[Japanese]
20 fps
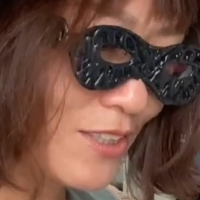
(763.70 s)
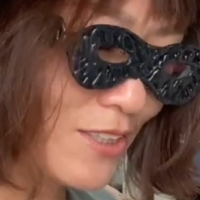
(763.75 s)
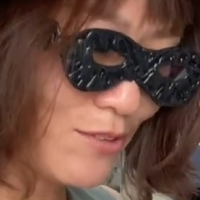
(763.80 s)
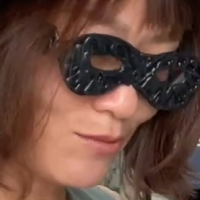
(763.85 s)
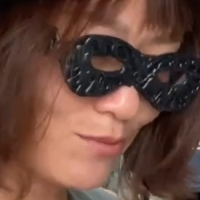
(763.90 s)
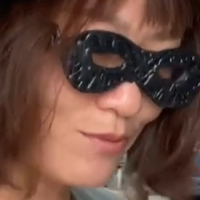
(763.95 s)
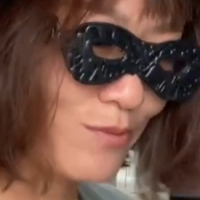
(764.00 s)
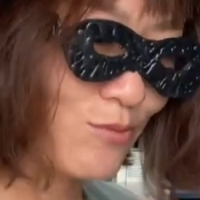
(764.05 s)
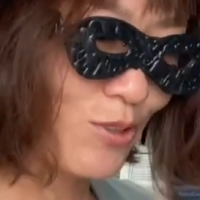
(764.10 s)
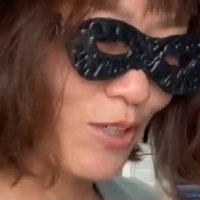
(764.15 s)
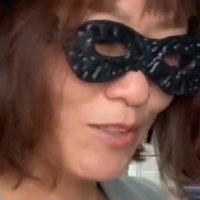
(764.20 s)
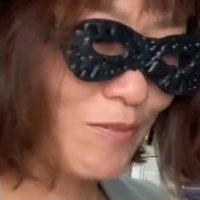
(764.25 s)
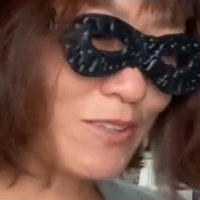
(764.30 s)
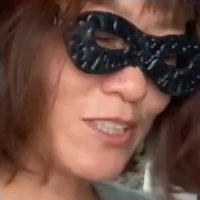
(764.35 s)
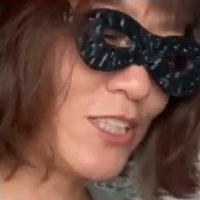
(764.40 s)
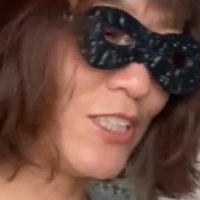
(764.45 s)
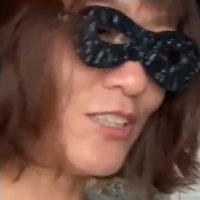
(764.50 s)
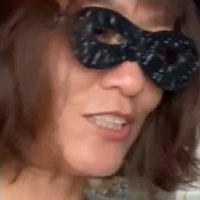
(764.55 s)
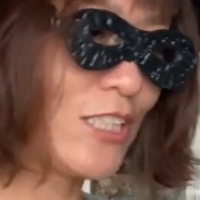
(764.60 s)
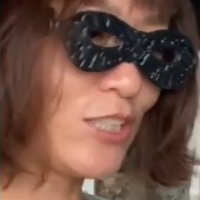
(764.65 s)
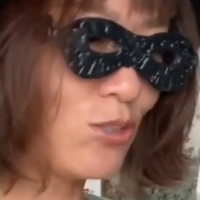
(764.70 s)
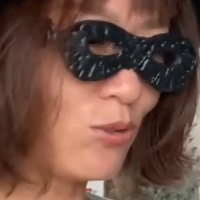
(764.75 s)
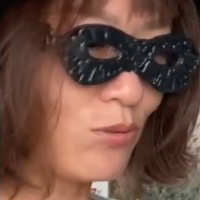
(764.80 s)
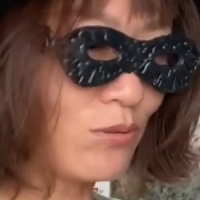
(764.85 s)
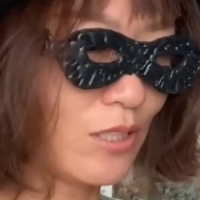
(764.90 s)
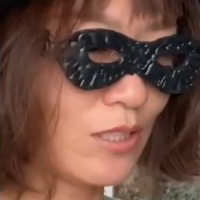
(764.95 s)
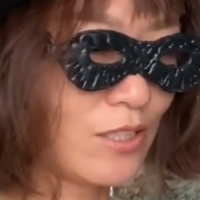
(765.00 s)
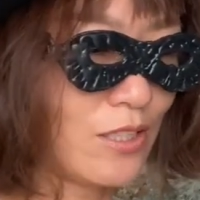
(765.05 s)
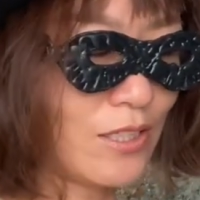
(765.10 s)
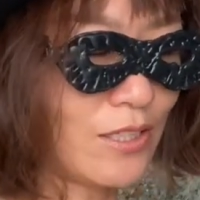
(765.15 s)
うん、どこもできそうっ
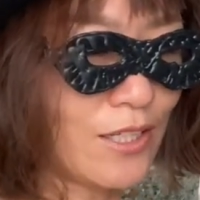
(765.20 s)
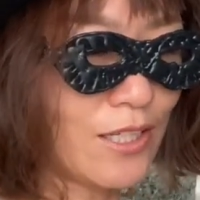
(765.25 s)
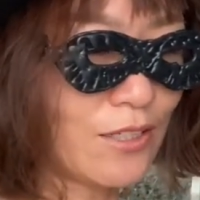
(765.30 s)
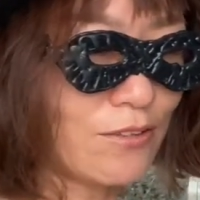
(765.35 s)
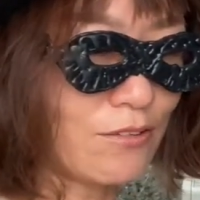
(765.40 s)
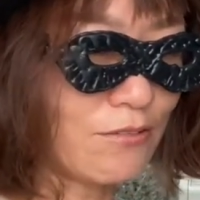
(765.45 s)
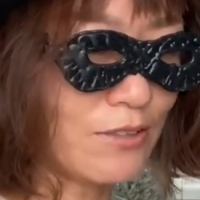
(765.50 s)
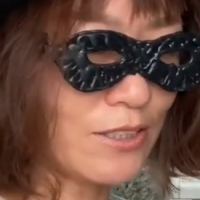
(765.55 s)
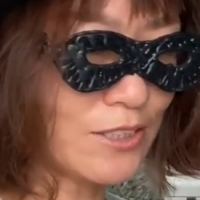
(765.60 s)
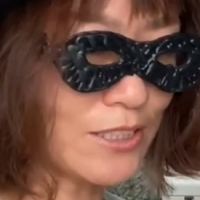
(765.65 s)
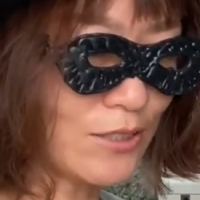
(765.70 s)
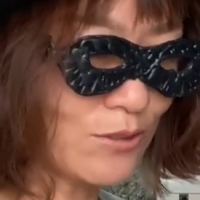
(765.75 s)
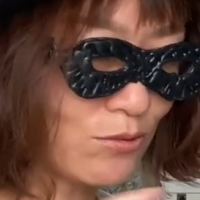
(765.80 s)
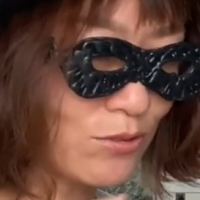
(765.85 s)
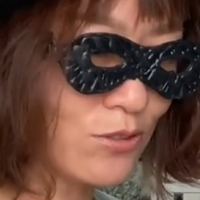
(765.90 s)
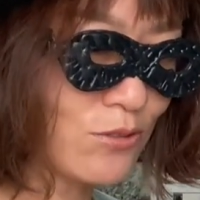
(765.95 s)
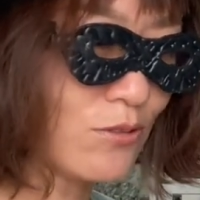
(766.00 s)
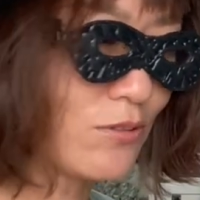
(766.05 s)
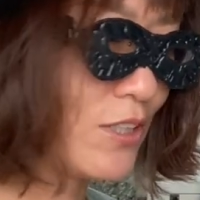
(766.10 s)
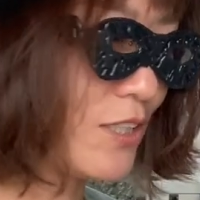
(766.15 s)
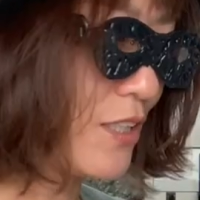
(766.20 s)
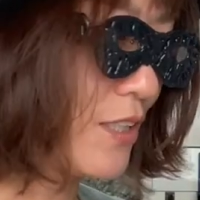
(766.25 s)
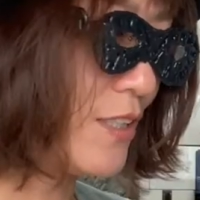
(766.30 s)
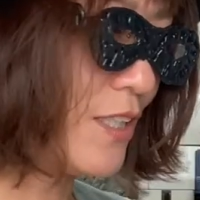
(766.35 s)
ていただけるのはちゃんとストーリーが